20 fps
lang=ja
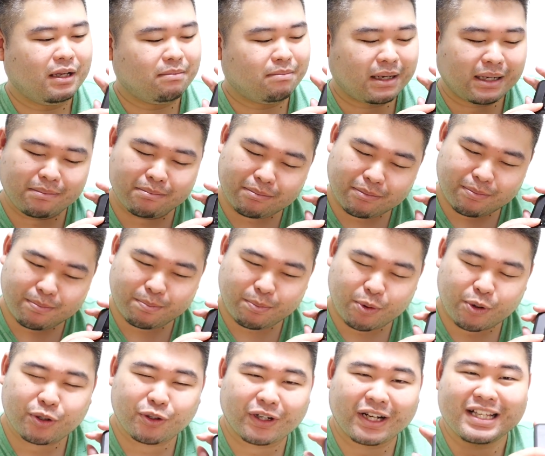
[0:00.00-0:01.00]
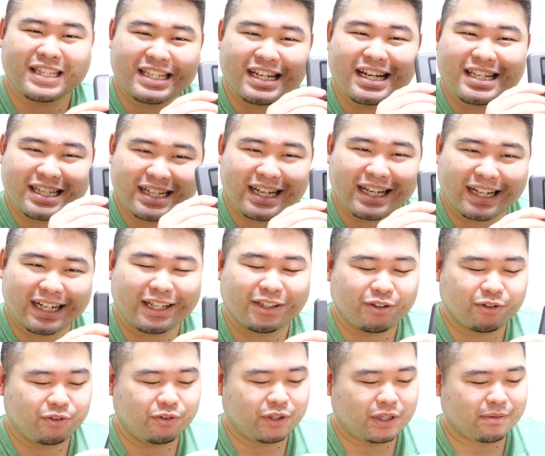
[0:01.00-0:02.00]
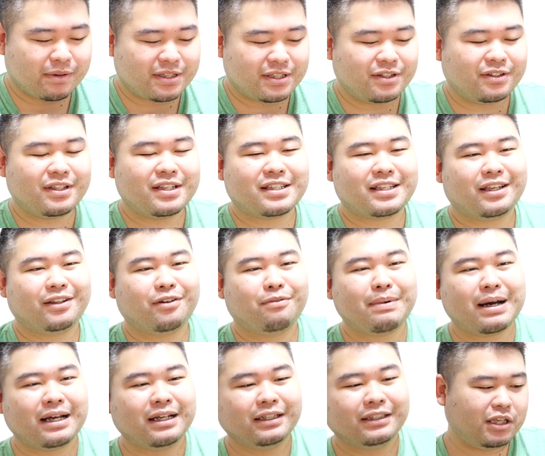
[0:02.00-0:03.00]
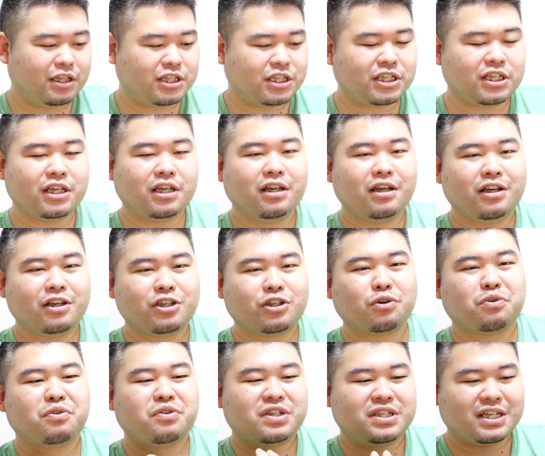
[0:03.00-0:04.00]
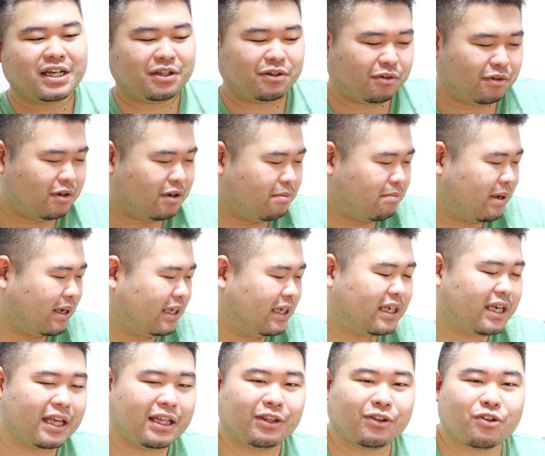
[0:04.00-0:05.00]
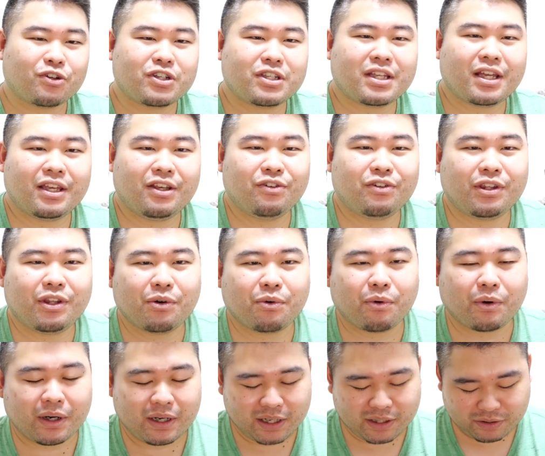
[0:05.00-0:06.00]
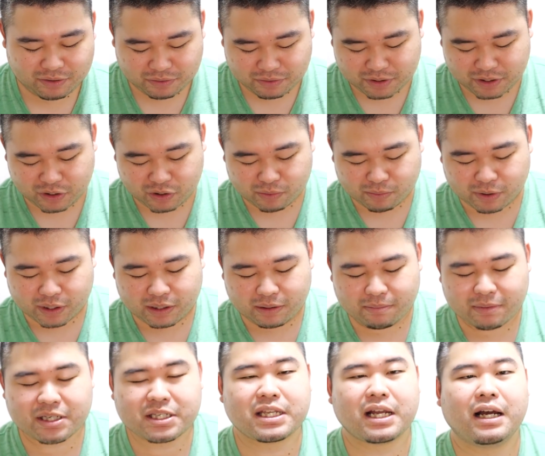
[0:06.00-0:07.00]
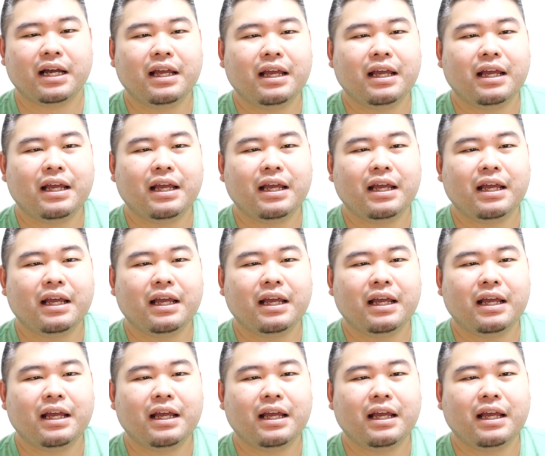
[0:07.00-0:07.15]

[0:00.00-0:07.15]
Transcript: まあ、僕の勘違いじゃないかなという気はするんですけど、まあ、一消費者の、まあ、意見として言っておこうかなというふうに思いました。